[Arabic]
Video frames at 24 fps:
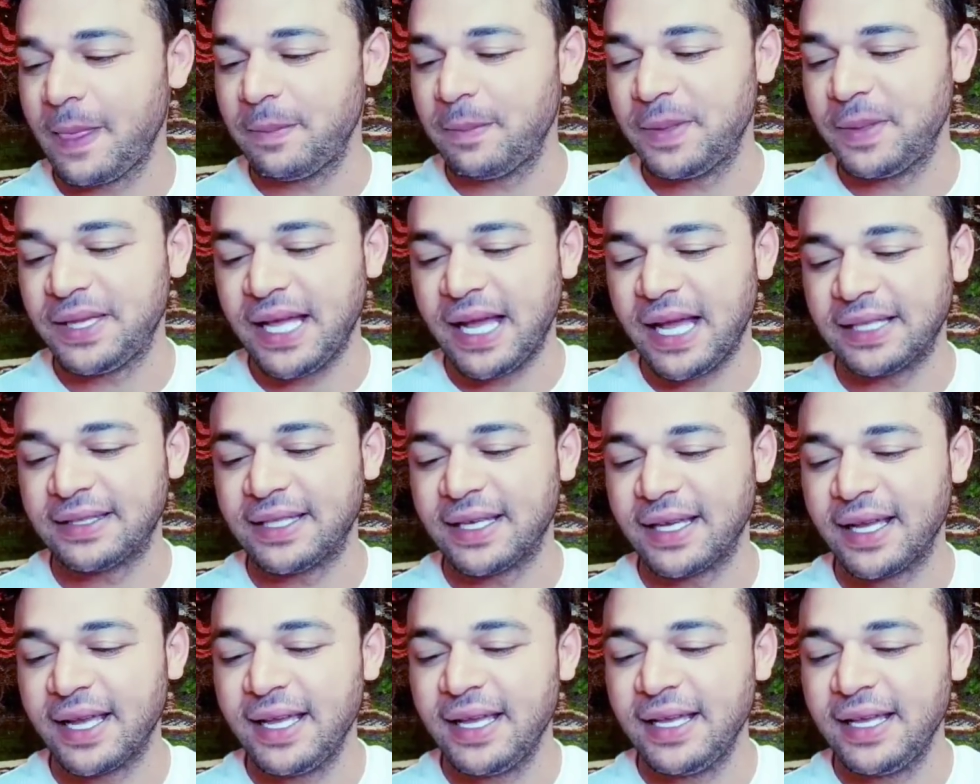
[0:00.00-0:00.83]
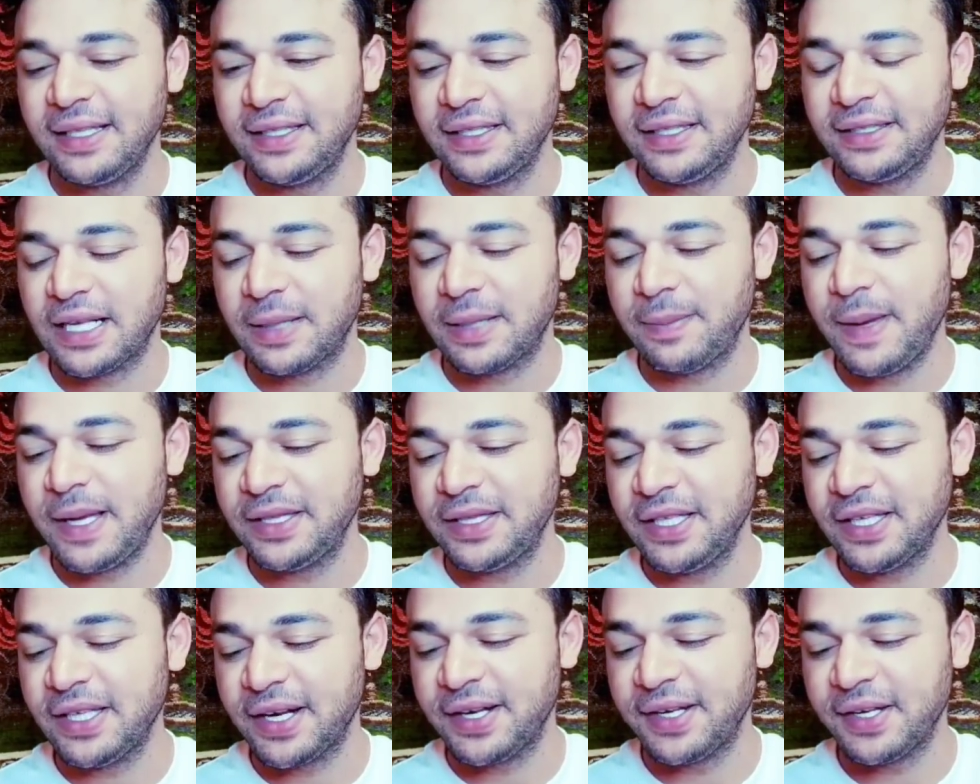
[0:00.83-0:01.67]
بتاعتك تقدر بقى
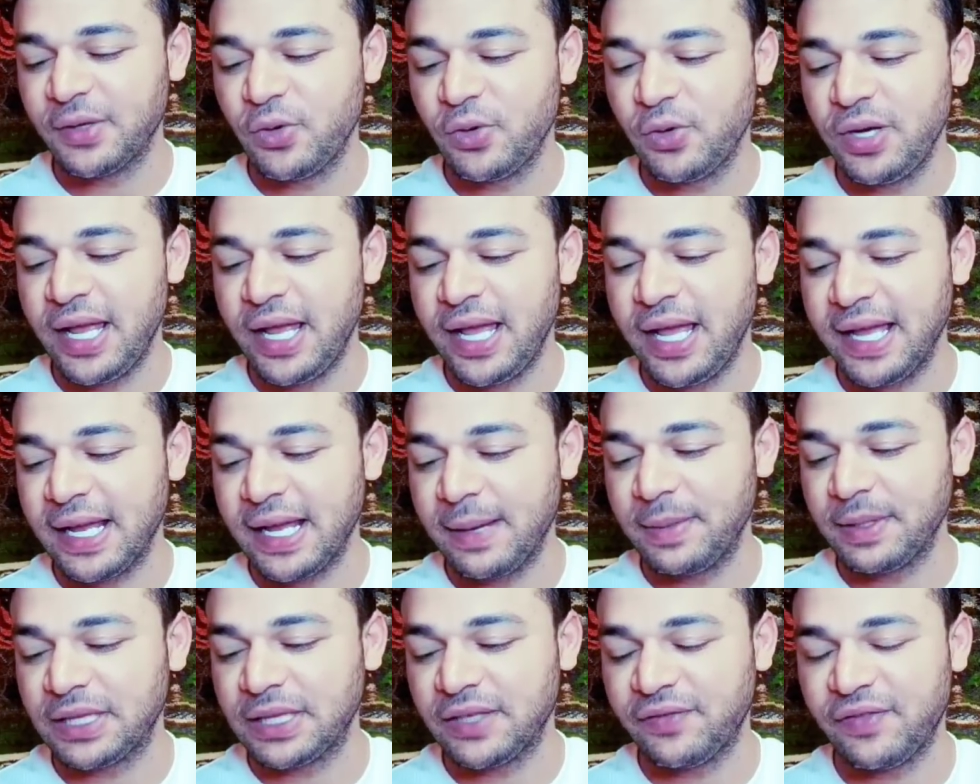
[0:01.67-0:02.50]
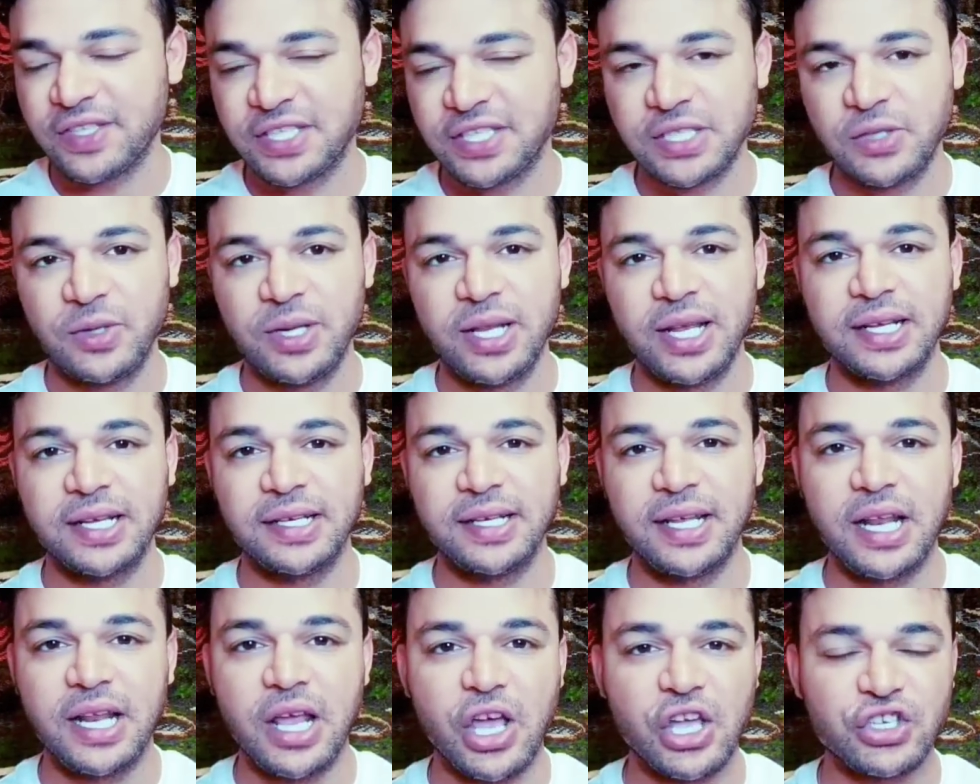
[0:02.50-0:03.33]
تقرا ان كل حاجه بالتفاصيل ولكن
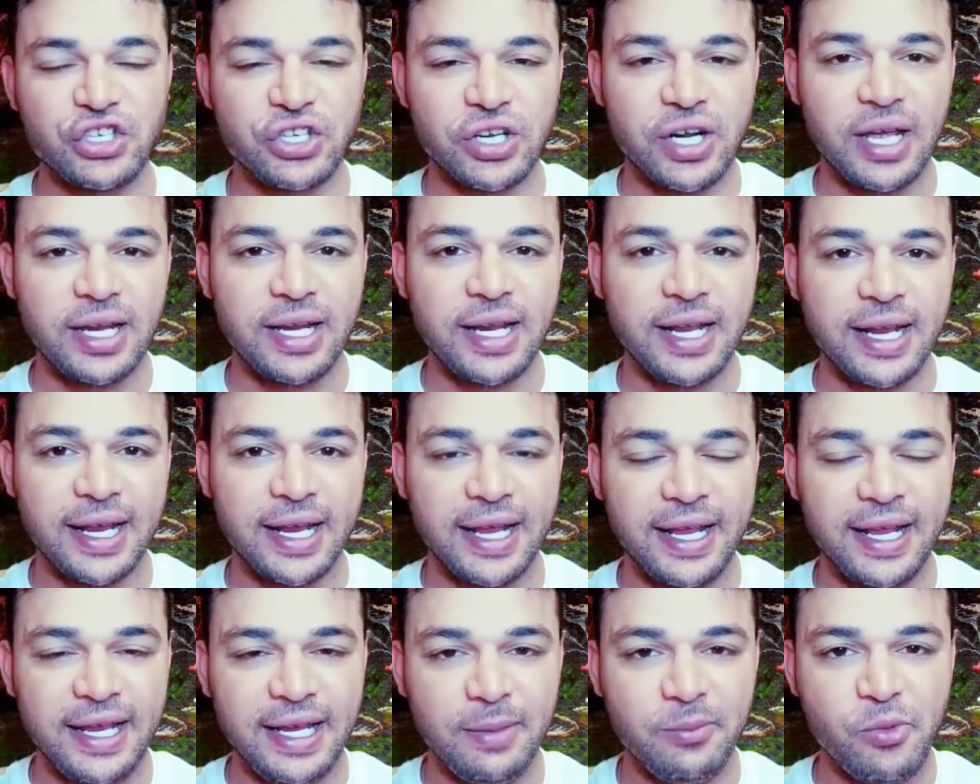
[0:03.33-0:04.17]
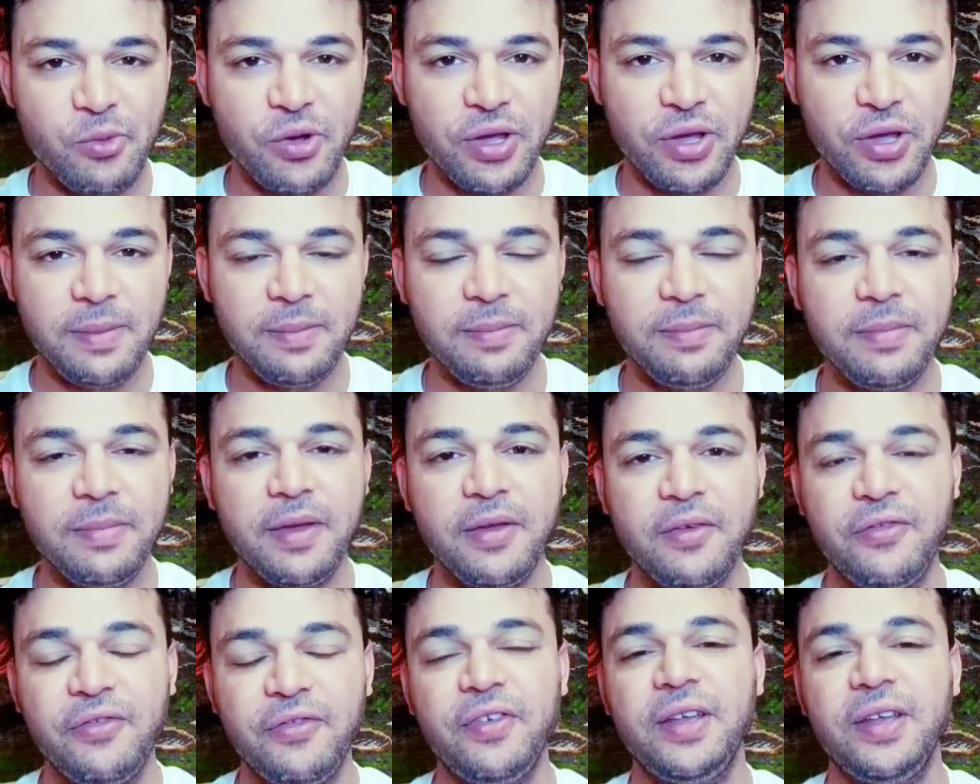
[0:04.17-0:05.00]
انا هشرح لك المهم
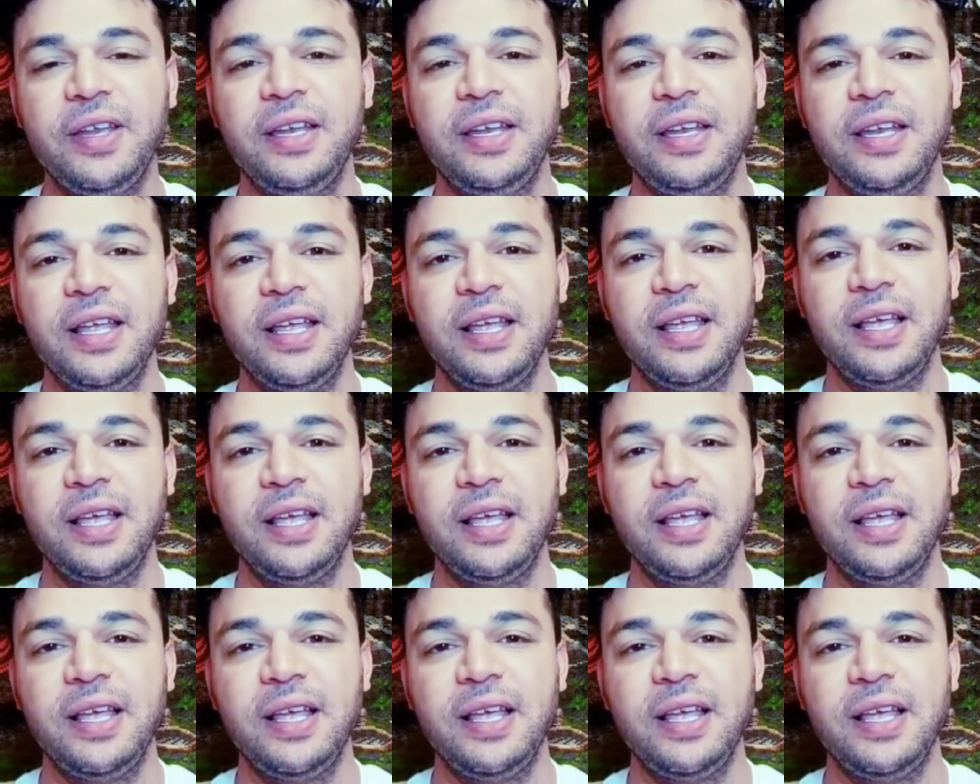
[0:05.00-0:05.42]
في